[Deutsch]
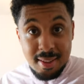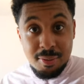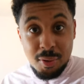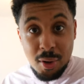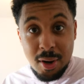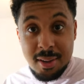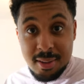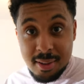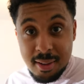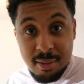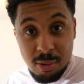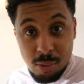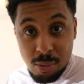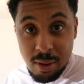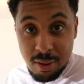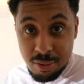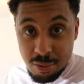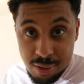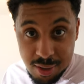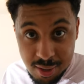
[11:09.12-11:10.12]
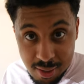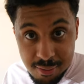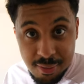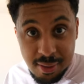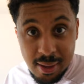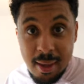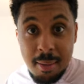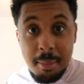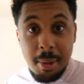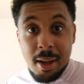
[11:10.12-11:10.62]
ihr wollt, dass Lukas und ich eine
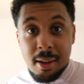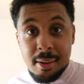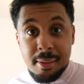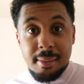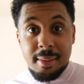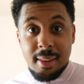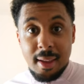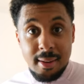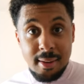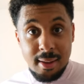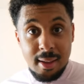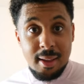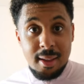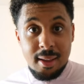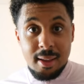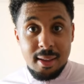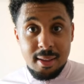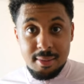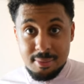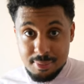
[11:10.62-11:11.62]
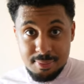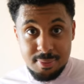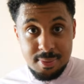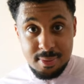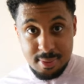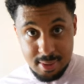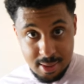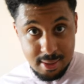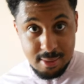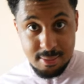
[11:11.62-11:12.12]
WG machen, dann äh,
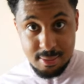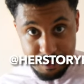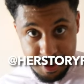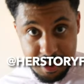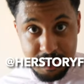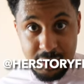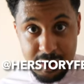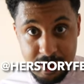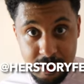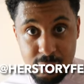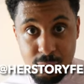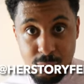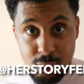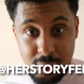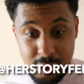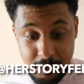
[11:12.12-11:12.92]
wisst ihr, was ihr zu tun